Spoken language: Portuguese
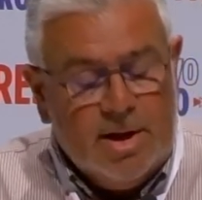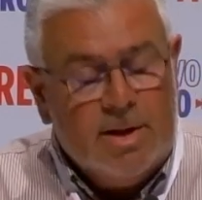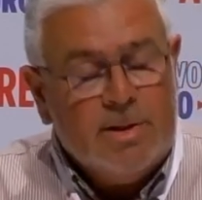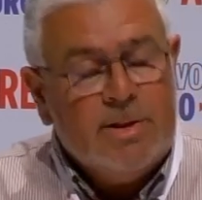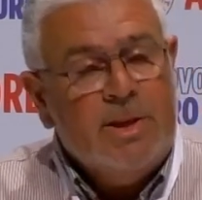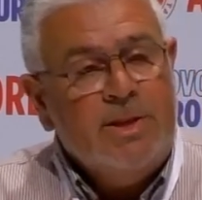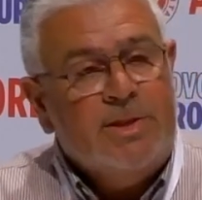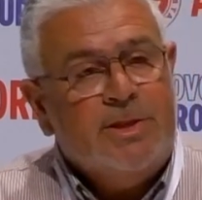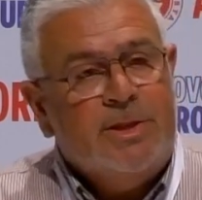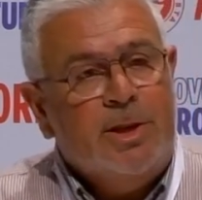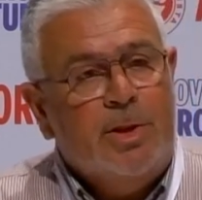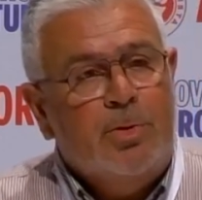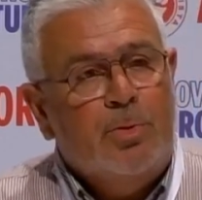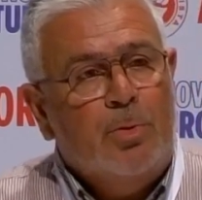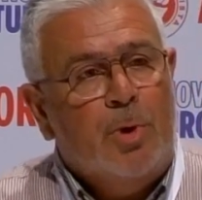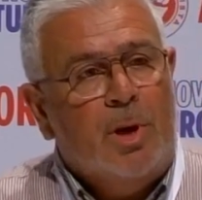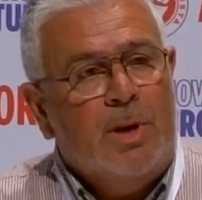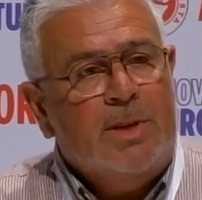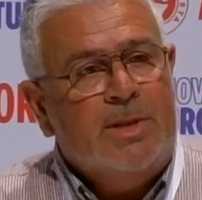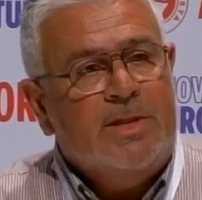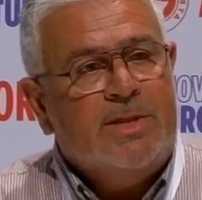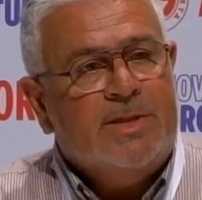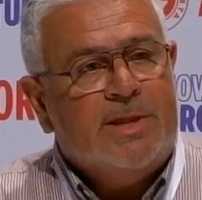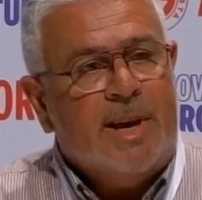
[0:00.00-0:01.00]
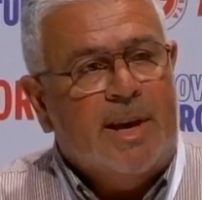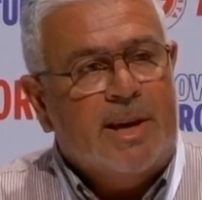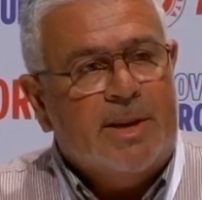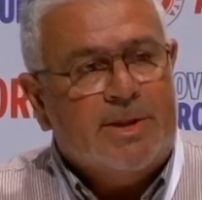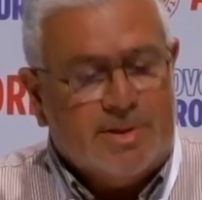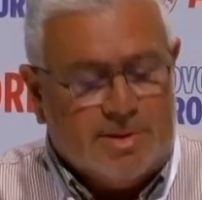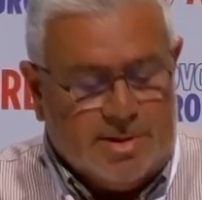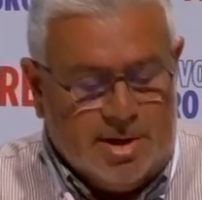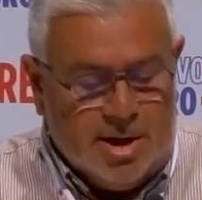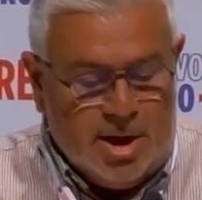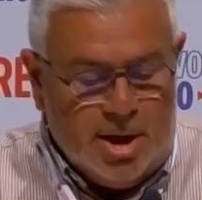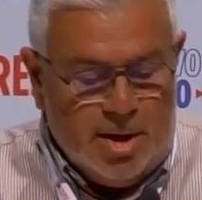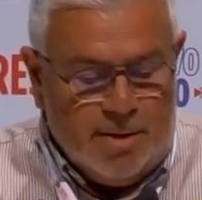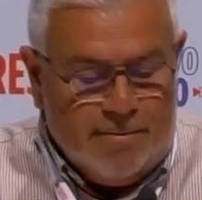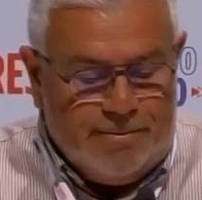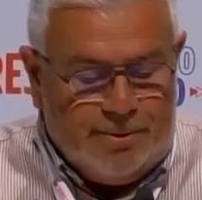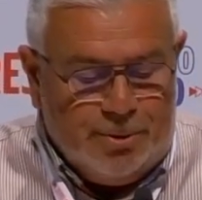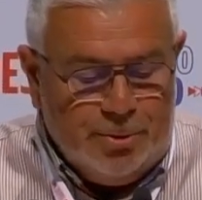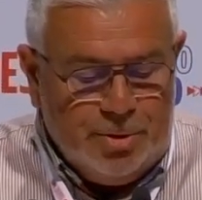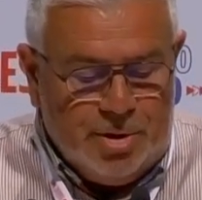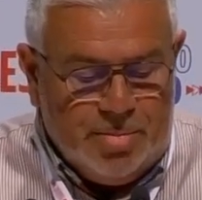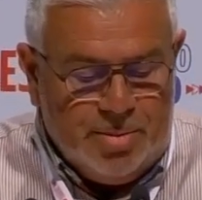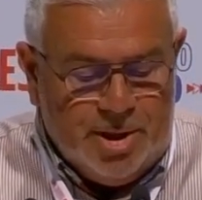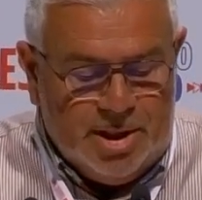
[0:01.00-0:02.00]
tem sido um alicerce
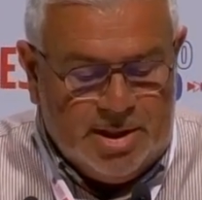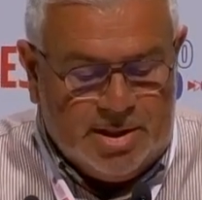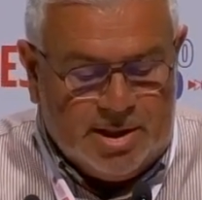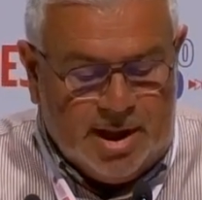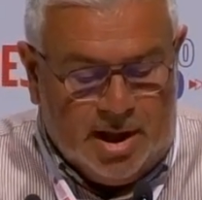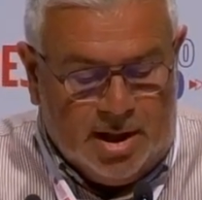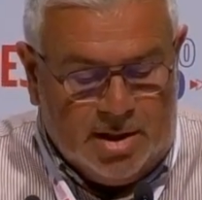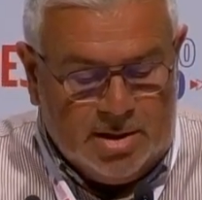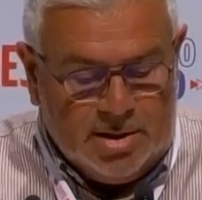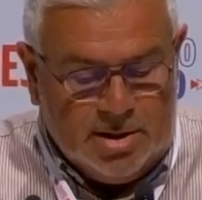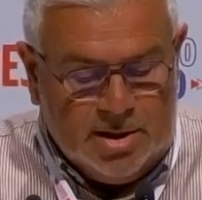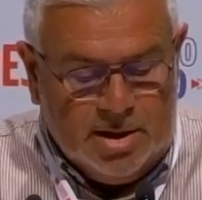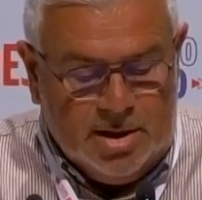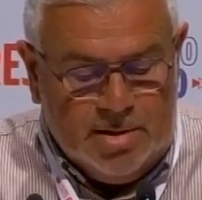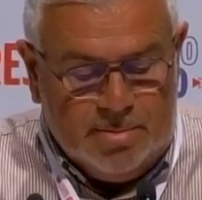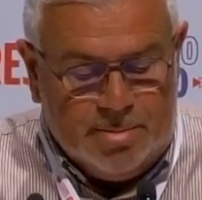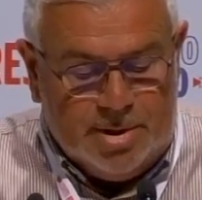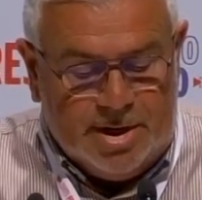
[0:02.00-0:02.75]
fundamental